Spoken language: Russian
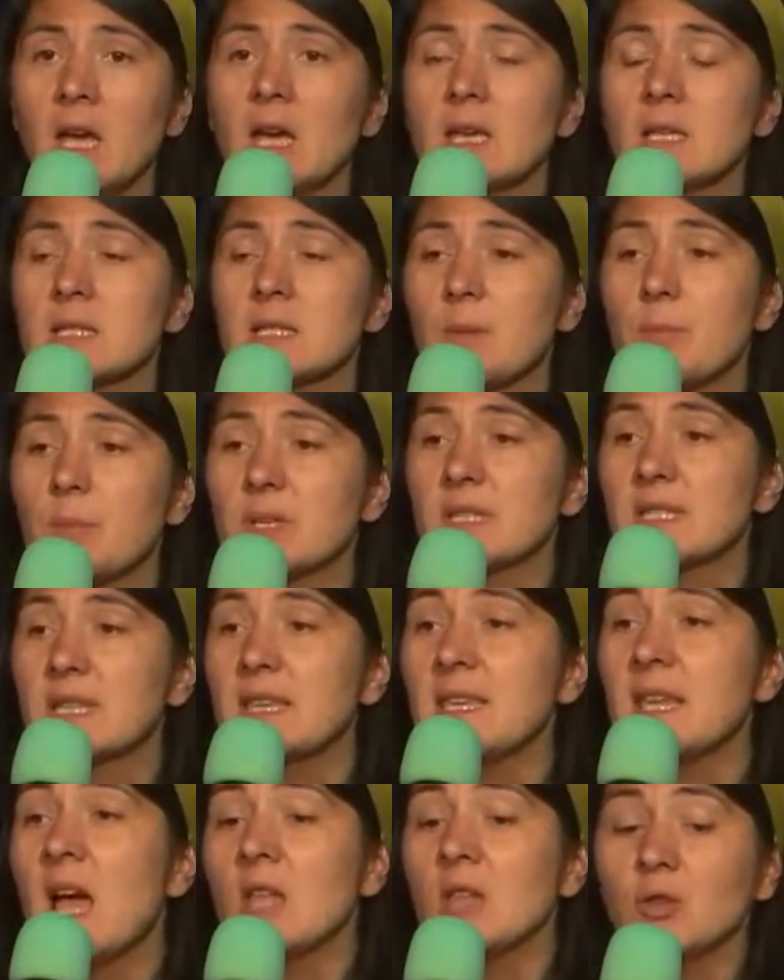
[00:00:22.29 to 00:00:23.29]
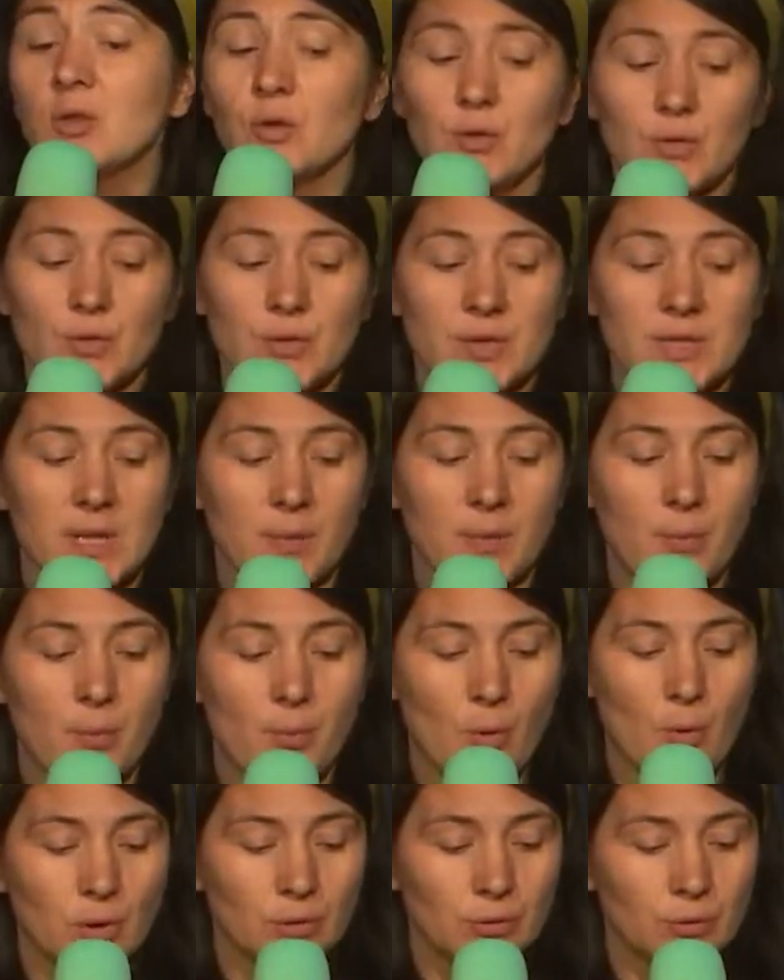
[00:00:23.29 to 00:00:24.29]
за постоянную
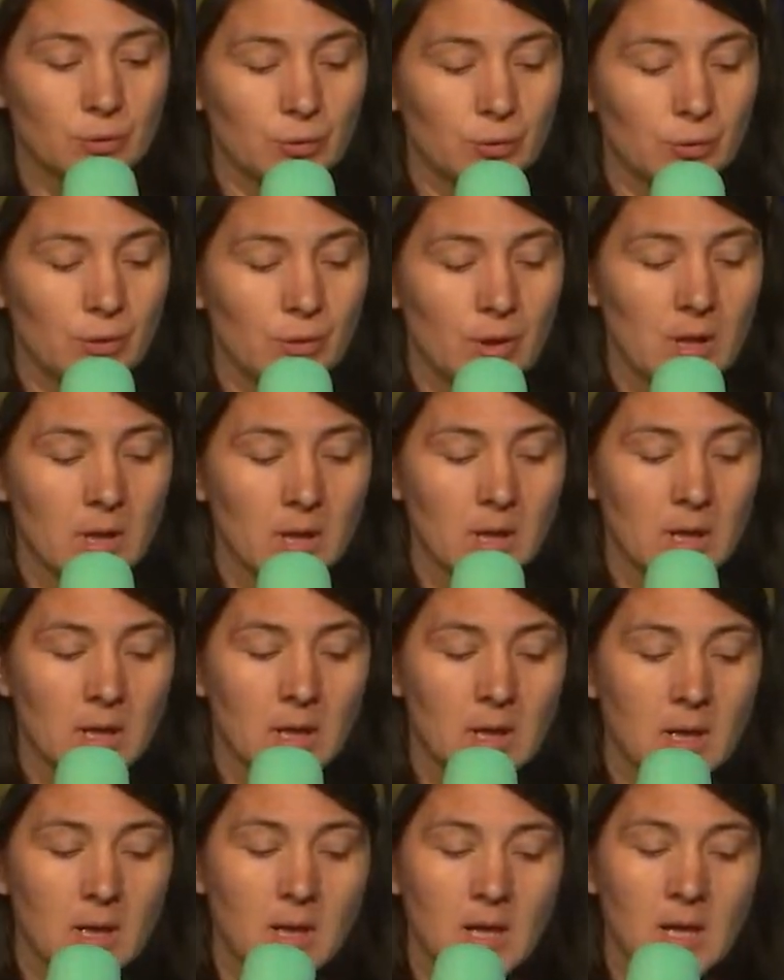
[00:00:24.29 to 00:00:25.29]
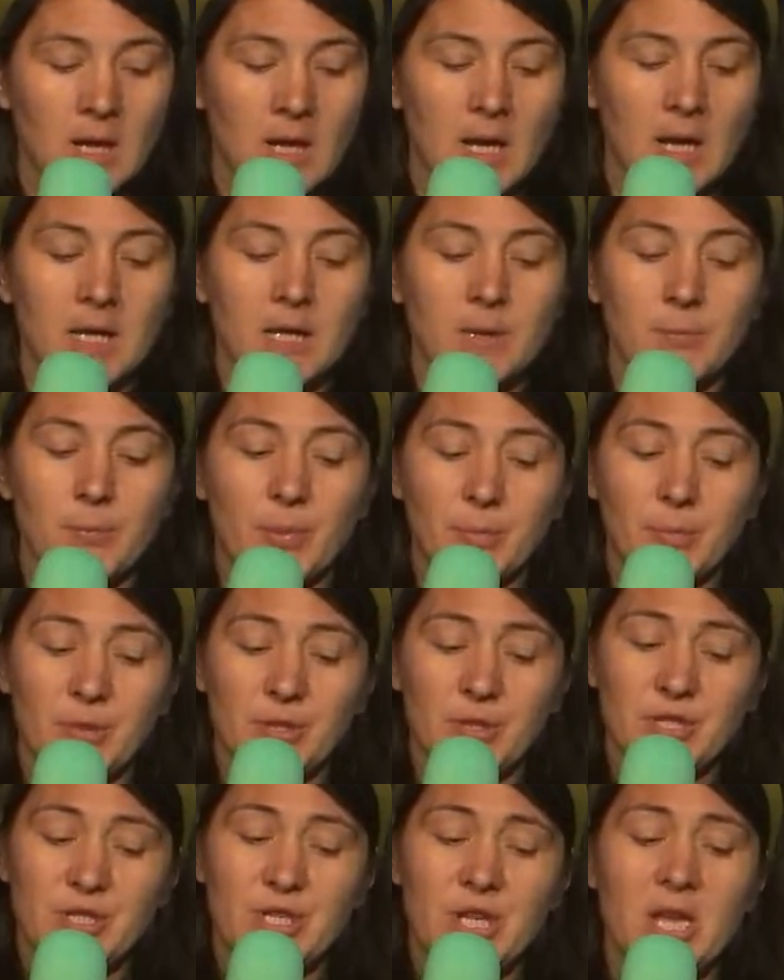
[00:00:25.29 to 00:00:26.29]
заботу и
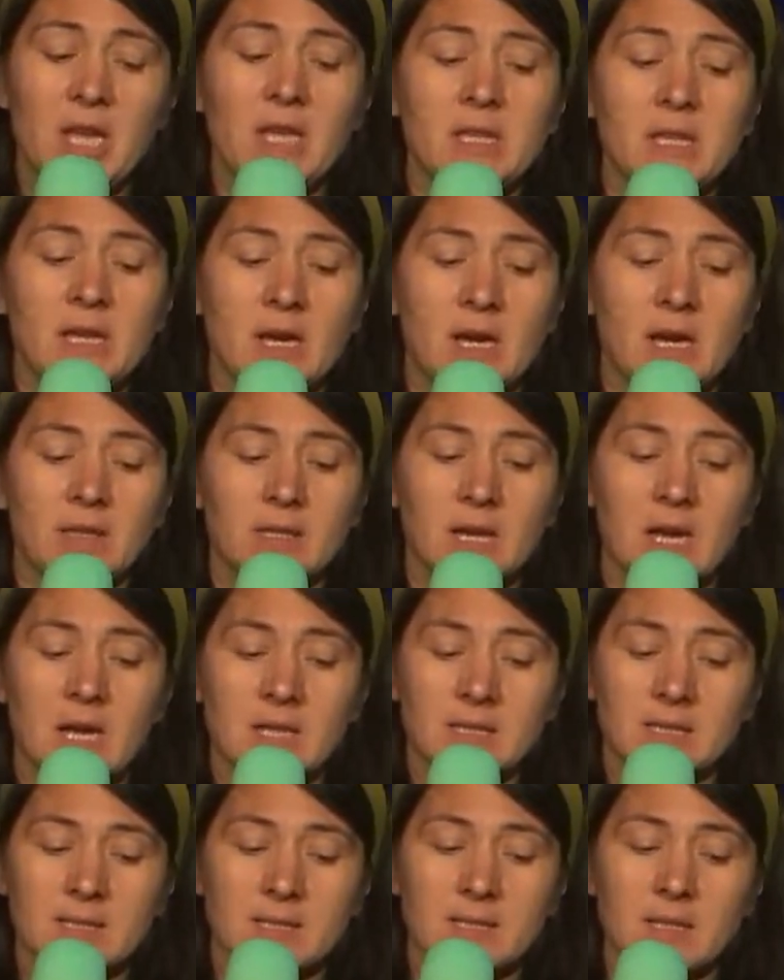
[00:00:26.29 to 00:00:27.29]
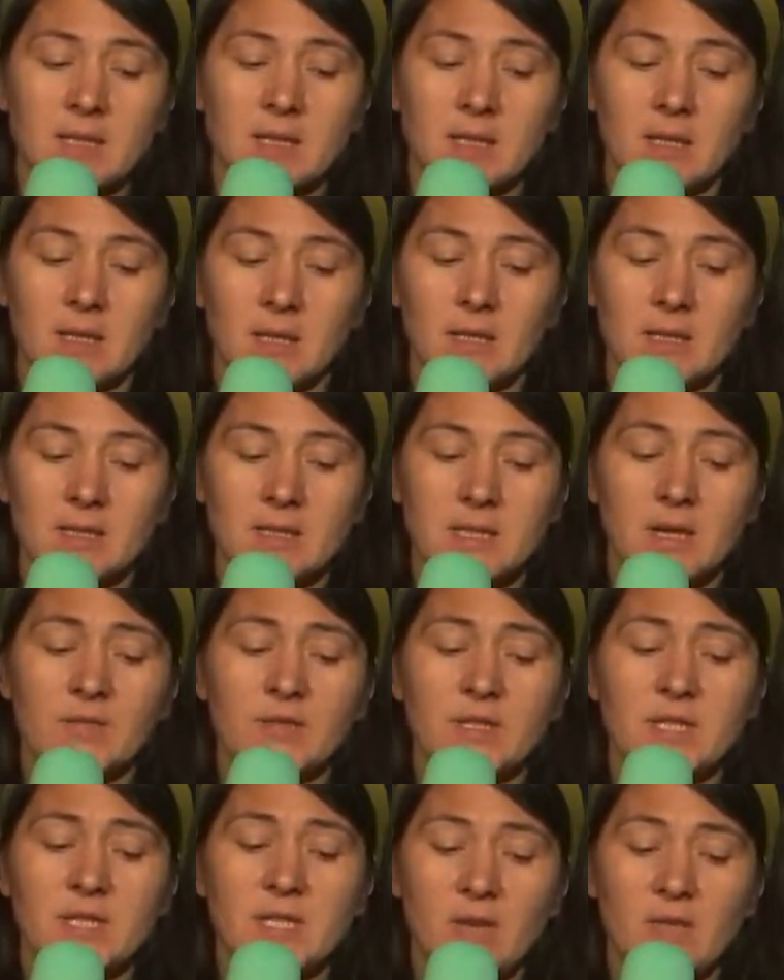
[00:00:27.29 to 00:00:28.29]
попечение о нас – за
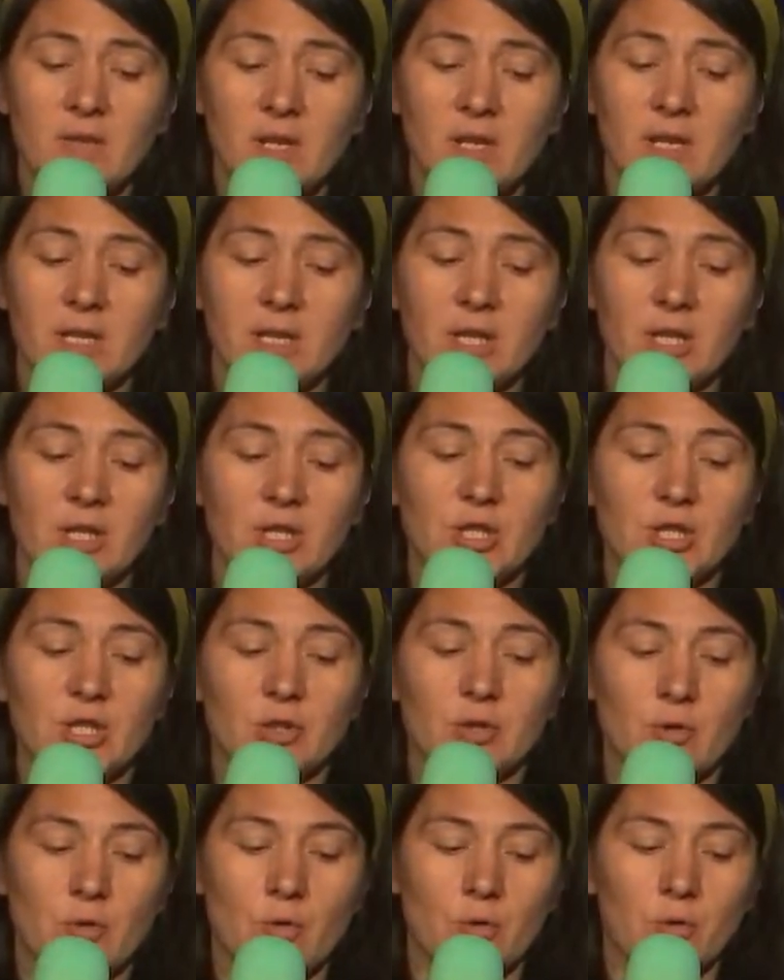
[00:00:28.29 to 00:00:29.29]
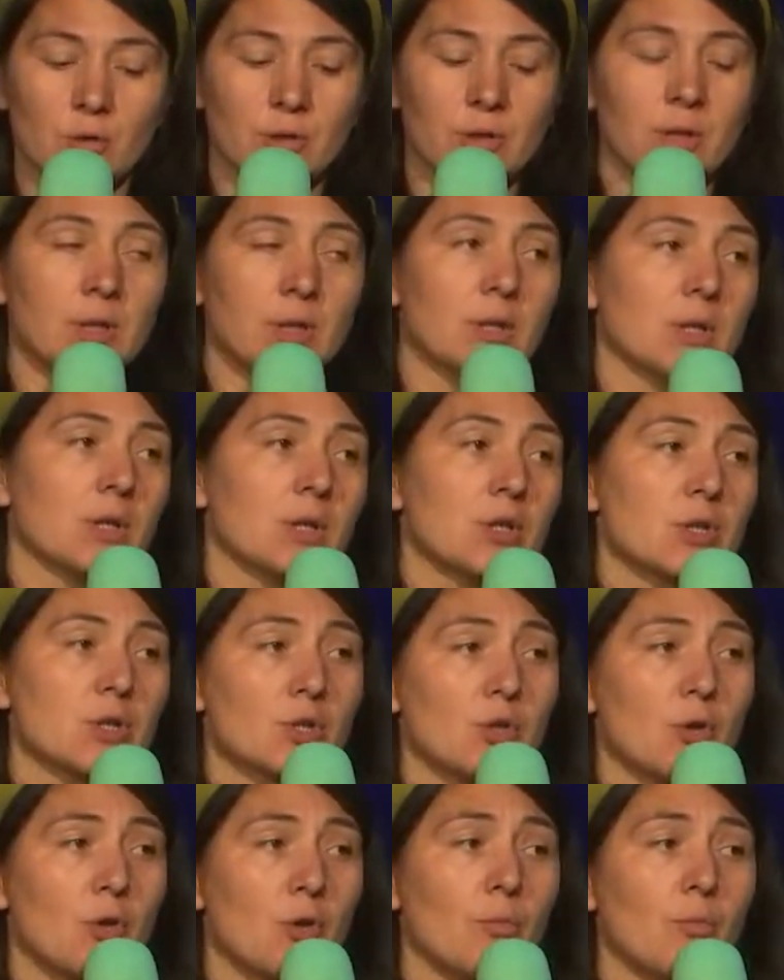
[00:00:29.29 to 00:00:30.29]
все великие щедроты,
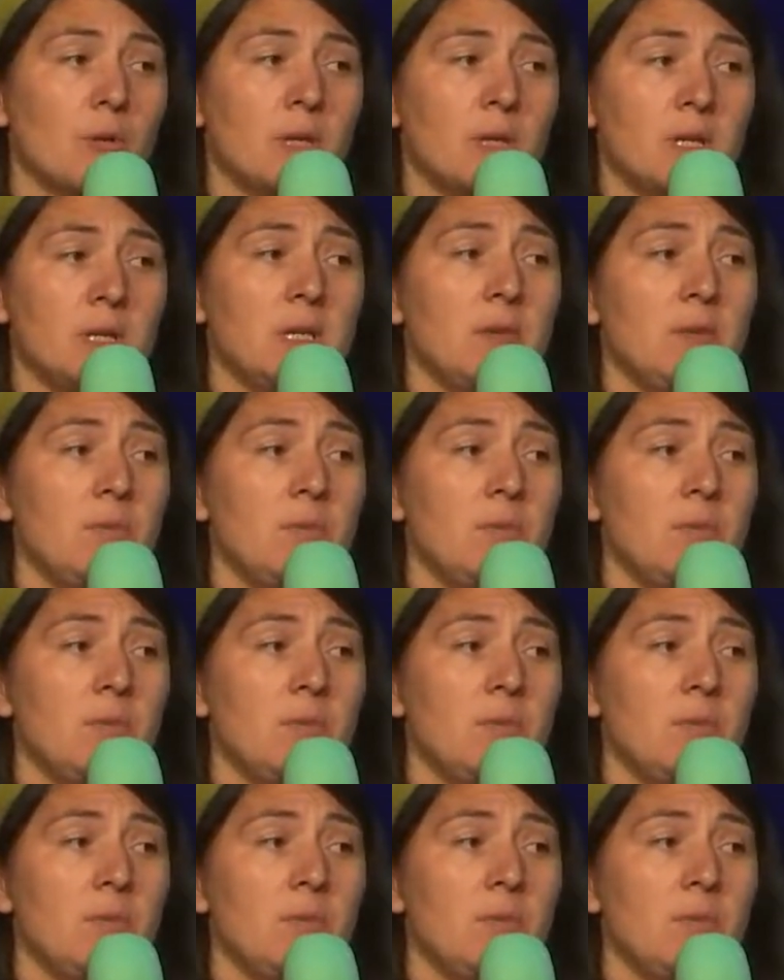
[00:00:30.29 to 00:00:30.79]
что мы